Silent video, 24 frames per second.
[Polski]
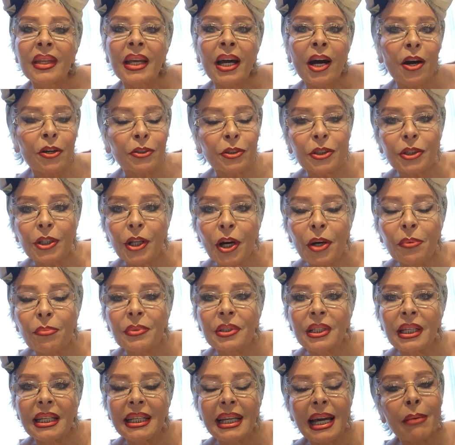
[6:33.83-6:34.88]
Chodź do
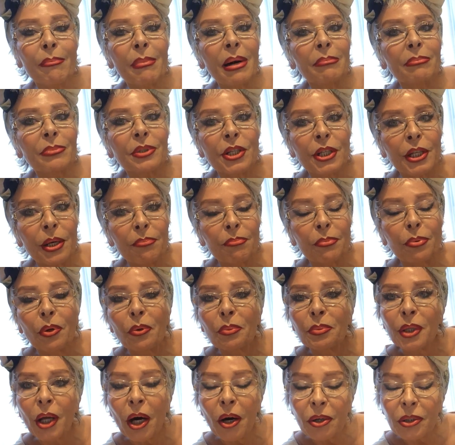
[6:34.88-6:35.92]
mnie, ja mam
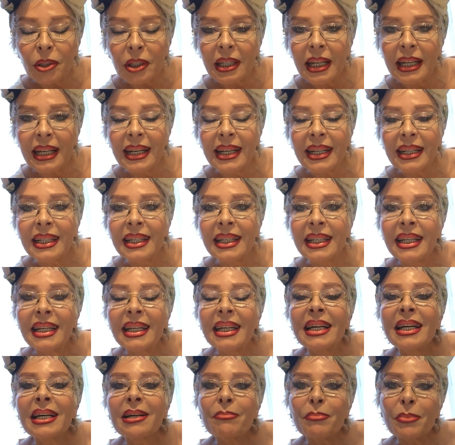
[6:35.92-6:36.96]
ciepłą norkę.
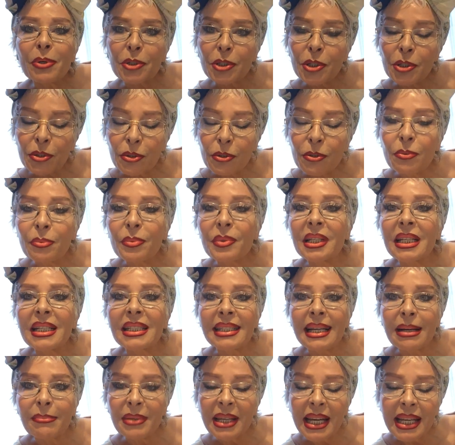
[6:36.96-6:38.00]
Możesz u mnie
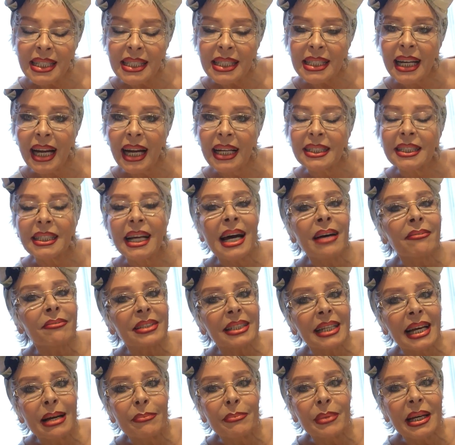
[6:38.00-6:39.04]
zamieszkać, a w
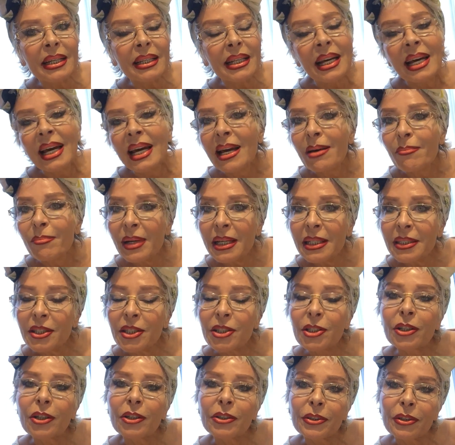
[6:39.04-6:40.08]
zamian
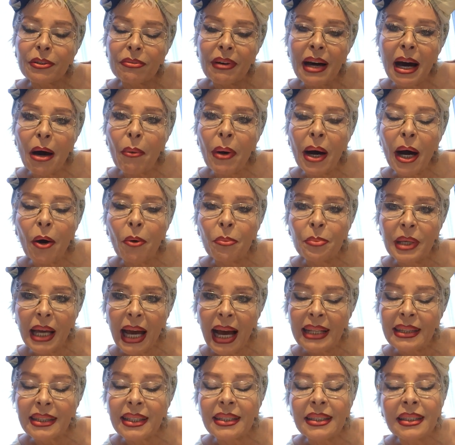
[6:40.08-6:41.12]
będziesz gotowała
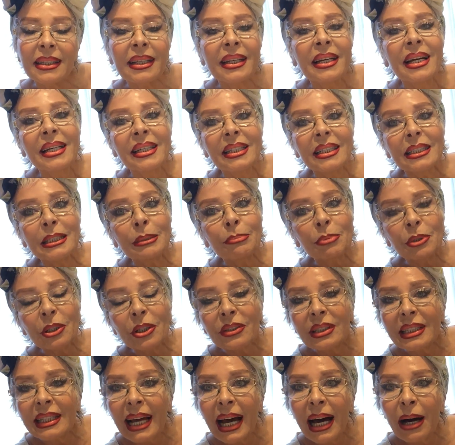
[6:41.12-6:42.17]
obiadki i
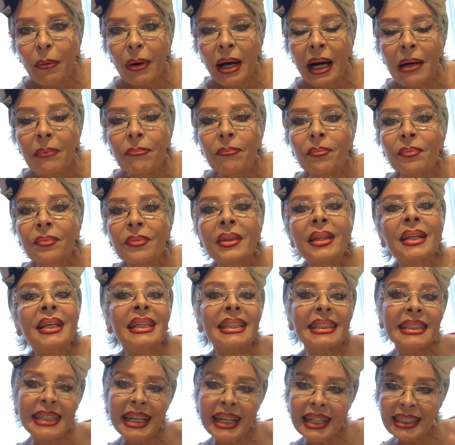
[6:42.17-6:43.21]
sprzątała.
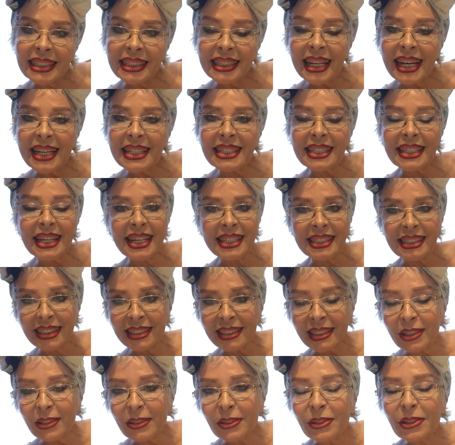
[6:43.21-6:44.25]
I calineczka
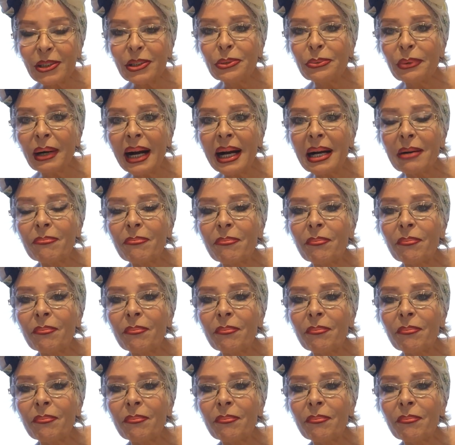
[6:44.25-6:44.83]
się zgodziła.